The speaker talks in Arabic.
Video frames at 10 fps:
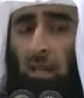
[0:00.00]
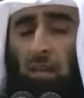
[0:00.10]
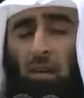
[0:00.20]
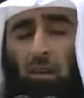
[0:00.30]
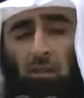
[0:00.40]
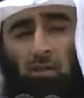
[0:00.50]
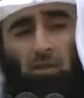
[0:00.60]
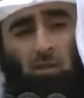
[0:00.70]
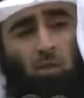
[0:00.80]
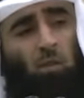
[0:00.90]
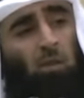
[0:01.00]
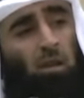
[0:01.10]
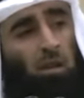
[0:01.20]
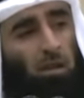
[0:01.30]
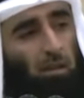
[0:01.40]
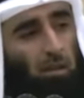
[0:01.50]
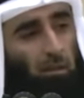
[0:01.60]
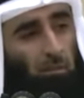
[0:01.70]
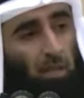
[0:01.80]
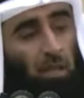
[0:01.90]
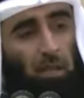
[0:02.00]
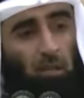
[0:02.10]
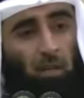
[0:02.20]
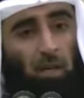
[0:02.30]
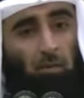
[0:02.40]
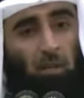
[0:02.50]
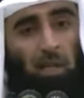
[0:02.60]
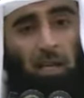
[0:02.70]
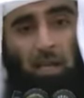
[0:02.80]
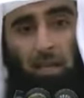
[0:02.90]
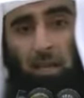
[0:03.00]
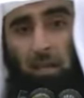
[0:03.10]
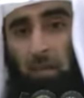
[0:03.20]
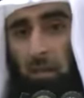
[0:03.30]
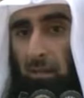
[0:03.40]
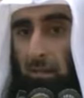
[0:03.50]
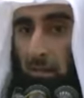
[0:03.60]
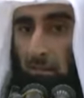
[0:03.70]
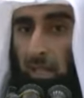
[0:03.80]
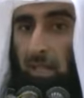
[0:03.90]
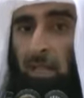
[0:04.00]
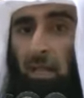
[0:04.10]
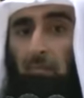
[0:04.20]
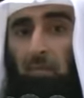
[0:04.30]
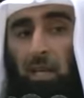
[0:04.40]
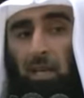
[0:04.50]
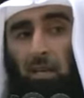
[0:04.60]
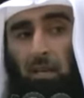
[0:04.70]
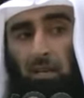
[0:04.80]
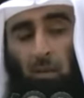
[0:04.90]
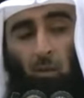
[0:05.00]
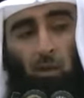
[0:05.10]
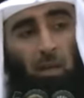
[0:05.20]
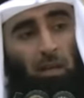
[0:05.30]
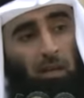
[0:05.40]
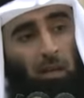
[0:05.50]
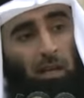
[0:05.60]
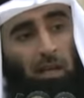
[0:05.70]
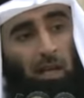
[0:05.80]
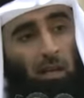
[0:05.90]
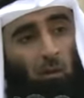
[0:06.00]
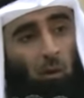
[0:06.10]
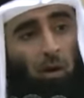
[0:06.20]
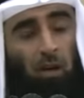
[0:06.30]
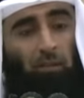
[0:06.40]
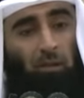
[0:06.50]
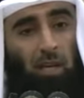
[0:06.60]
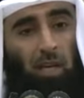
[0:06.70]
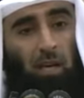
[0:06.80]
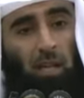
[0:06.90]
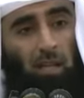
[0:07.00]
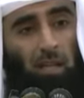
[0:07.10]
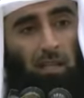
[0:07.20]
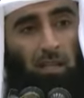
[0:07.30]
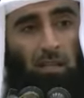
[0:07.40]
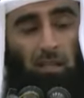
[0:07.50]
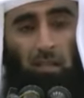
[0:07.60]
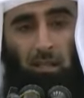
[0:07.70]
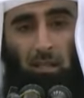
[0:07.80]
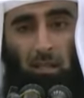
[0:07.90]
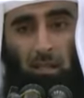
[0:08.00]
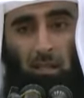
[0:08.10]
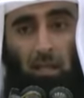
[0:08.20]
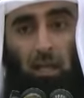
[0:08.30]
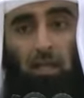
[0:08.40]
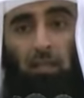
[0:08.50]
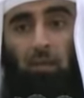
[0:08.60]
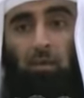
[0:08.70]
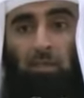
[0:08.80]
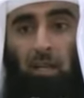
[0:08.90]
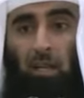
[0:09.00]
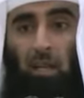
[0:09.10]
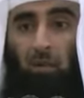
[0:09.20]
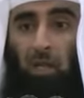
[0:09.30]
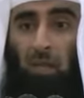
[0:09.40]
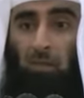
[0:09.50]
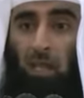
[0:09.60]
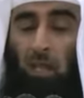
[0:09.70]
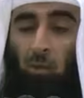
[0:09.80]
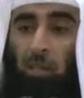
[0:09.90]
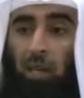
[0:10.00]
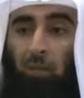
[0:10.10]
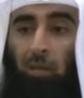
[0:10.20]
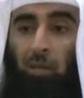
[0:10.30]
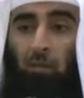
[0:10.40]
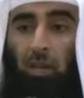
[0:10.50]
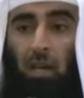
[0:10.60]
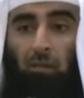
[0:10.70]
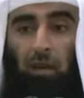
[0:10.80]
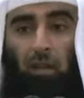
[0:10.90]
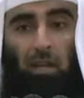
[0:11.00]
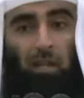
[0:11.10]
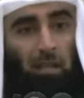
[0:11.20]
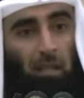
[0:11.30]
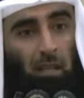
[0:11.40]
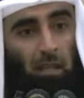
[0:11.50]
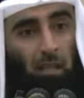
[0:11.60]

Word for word: ذكر صور من الثواب والله عظيمة من تأمله ونظر إليه ووقف مع هذا الحديث قال النبي صلى الله عليه وسلم وتأملوا في ألفاظ الحديث